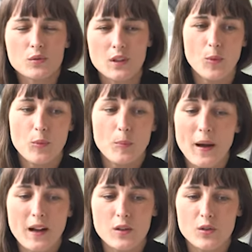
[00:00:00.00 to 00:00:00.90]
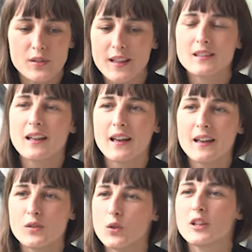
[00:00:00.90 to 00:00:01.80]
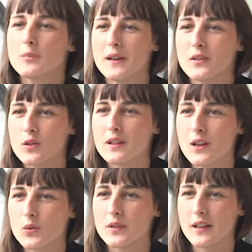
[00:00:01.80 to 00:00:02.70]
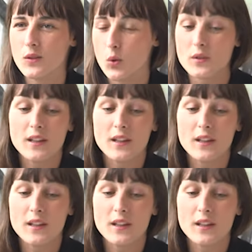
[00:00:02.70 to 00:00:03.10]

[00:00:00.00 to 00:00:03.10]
De, on ne peut pas s'extraire de l'espace dans lequel on est.